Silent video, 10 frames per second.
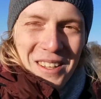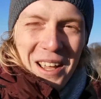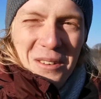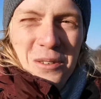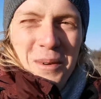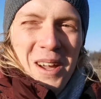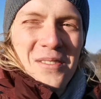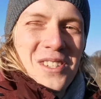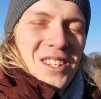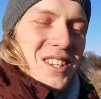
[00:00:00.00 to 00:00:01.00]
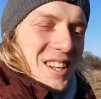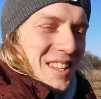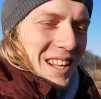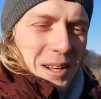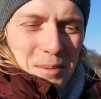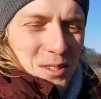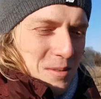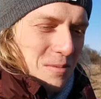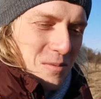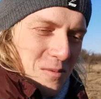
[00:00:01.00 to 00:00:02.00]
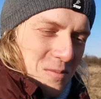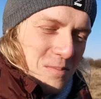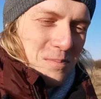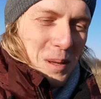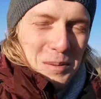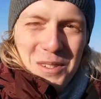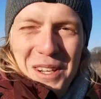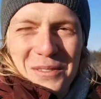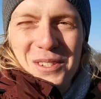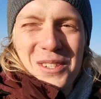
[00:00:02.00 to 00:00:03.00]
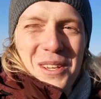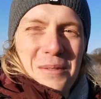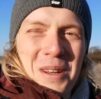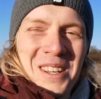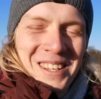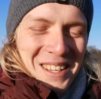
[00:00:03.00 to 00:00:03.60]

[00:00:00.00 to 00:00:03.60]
na jakąś mega wycieczkę i nagle byście pieprznęli wszystkim